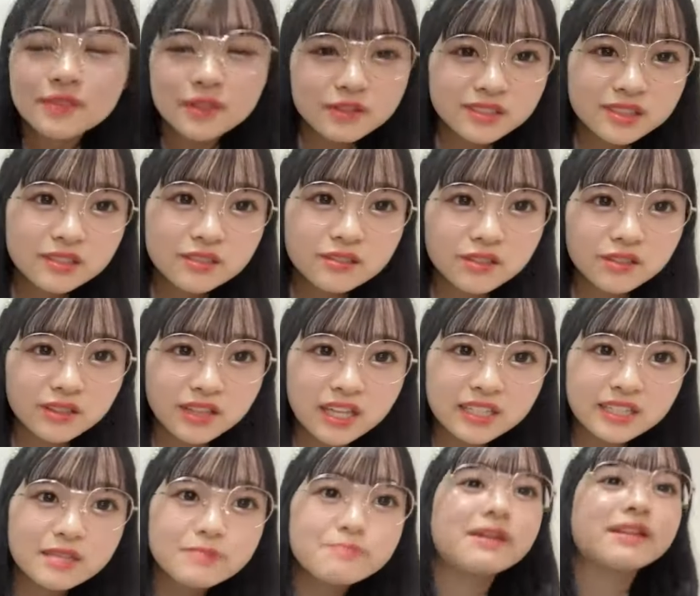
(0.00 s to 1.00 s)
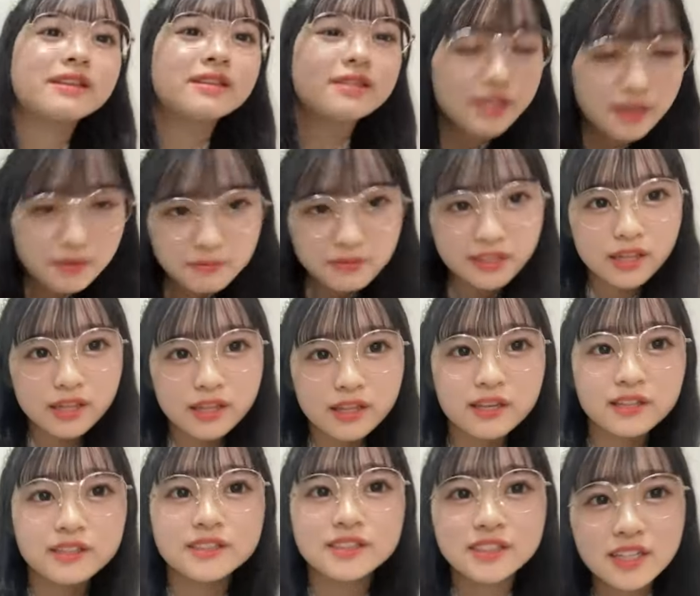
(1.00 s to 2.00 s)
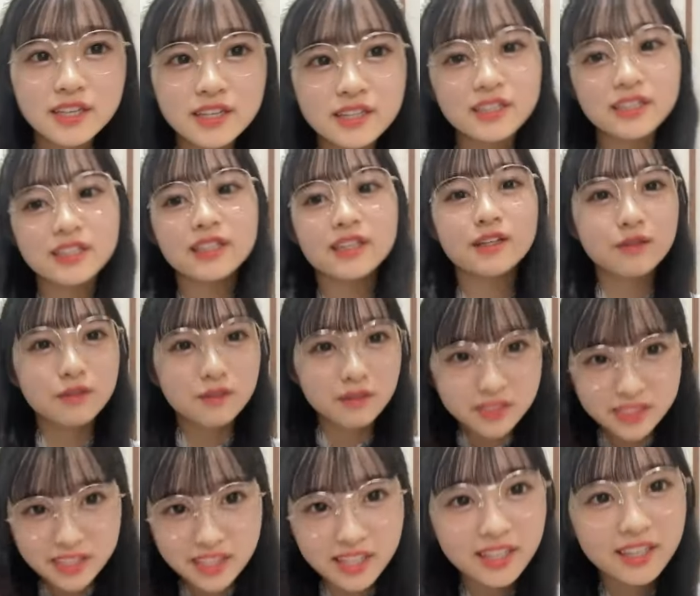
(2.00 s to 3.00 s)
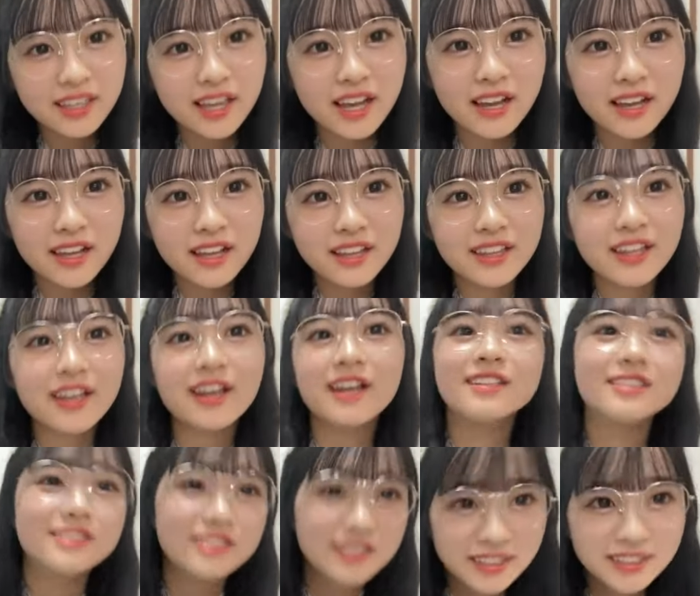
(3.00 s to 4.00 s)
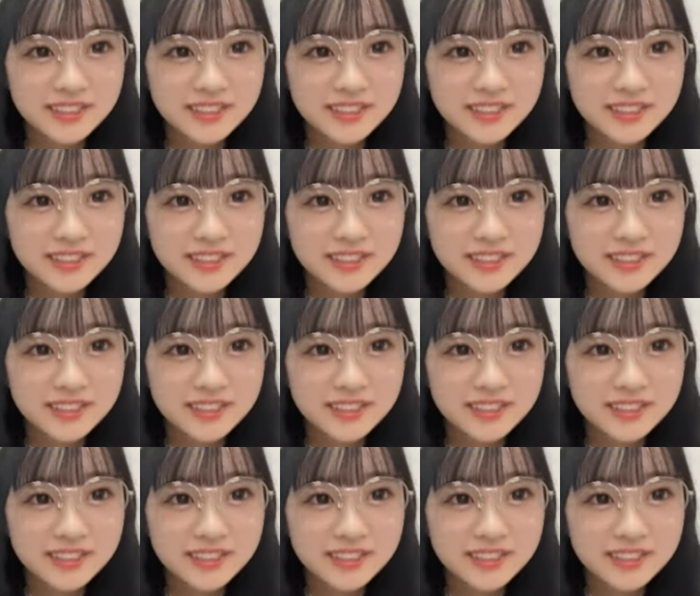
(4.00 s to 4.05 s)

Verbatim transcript: お仕事で決まってみたいな感じで引っ越してきたって感じで